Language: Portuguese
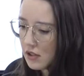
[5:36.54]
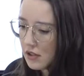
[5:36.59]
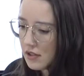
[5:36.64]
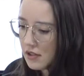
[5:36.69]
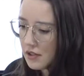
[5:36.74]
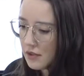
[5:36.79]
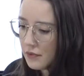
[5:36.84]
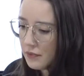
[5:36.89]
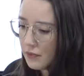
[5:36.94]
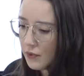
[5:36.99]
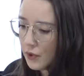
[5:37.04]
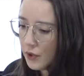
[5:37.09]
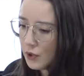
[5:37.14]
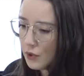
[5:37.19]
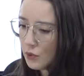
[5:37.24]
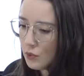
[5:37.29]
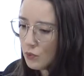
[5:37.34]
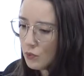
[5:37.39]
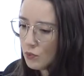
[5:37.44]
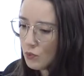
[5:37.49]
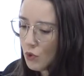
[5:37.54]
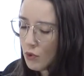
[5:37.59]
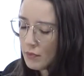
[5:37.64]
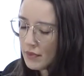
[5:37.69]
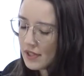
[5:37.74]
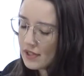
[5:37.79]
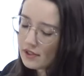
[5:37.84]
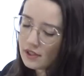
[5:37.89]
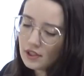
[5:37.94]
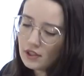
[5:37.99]
se foi um
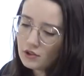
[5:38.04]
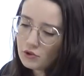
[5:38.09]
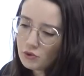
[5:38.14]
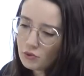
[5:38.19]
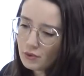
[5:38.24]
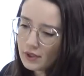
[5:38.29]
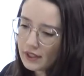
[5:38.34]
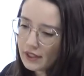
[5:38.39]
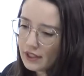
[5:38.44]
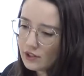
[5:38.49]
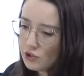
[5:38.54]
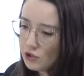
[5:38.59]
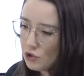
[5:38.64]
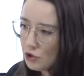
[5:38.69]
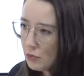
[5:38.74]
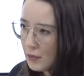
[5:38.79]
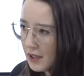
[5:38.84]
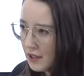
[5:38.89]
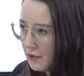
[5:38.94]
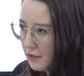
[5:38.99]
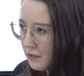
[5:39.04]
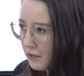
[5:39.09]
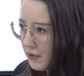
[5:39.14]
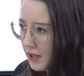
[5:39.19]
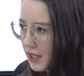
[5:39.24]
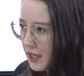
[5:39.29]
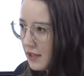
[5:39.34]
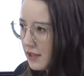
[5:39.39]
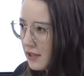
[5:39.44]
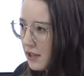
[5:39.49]
homicídio em legítima
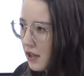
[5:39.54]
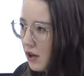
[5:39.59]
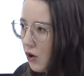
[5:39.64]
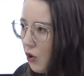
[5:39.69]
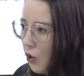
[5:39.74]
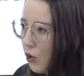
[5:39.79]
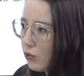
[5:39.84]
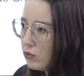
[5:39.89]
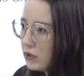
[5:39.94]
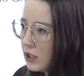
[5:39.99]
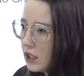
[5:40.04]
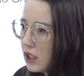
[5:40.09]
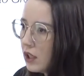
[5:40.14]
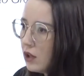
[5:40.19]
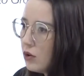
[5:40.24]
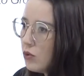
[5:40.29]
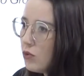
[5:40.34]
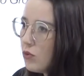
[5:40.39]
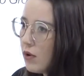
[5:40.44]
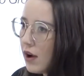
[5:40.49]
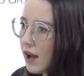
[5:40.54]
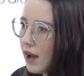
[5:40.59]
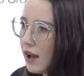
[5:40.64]
defesa ou não,